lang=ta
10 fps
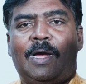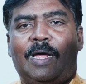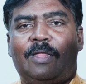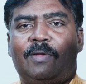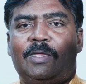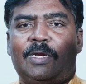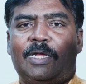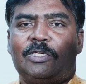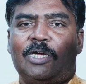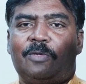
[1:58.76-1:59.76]
அதை வந்து
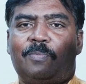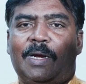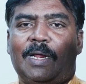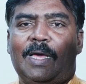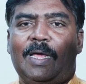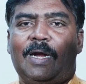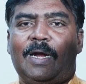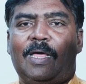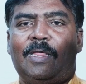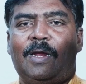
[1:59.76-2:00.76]
ரீசார்ஜ் பண்ணிக்கலாம்
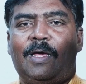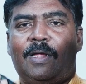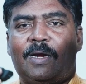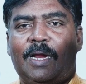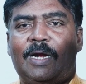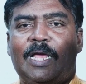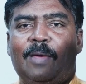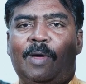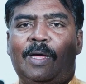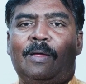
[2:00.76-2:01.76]
இல்லைனா அதில் ரியல்
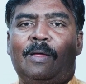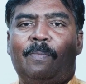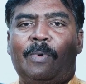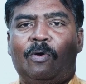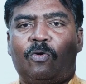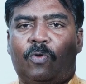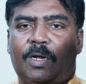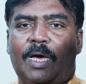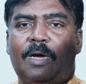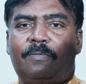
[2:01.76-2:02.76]
டைமாக பவர்
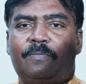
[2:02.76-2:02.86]
கொடுக்கலாம்